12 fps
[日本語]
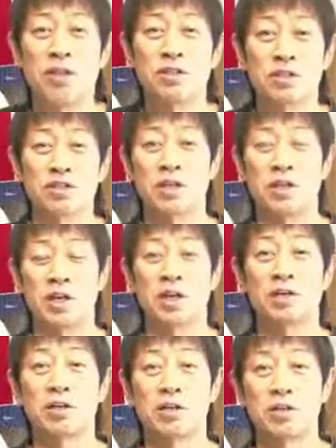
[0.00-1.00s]
ですからね、
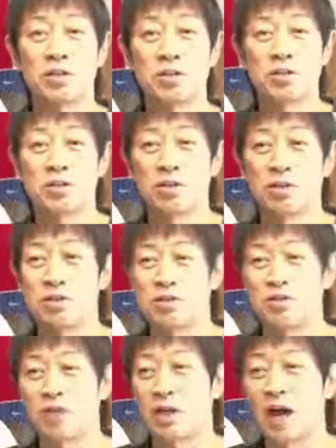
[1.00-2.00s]
空手の
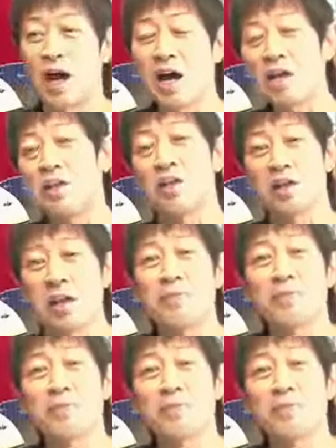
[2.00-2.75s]
アクションがあえてね、